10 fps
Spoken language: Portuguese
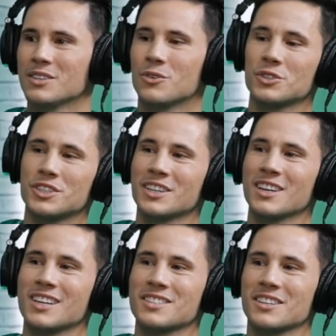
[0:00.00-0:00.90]
quando chega em
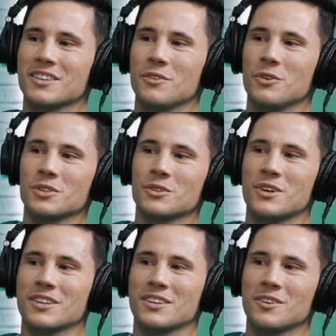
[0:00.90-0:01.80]
casa tem que dar uma volta no
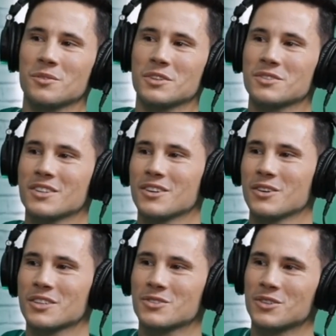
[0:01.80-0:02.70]
quarteirão pra ver se tem
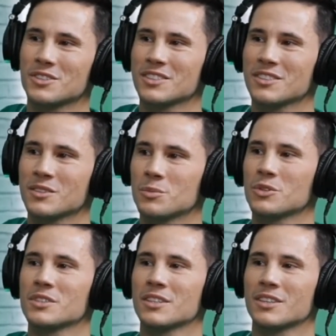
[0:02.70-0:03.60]
alguém escondido e
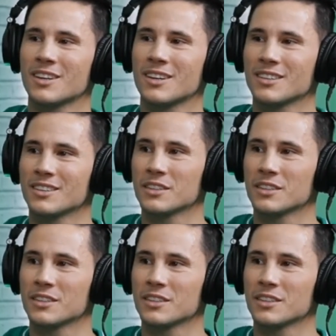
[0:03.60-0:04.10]
depois entrar.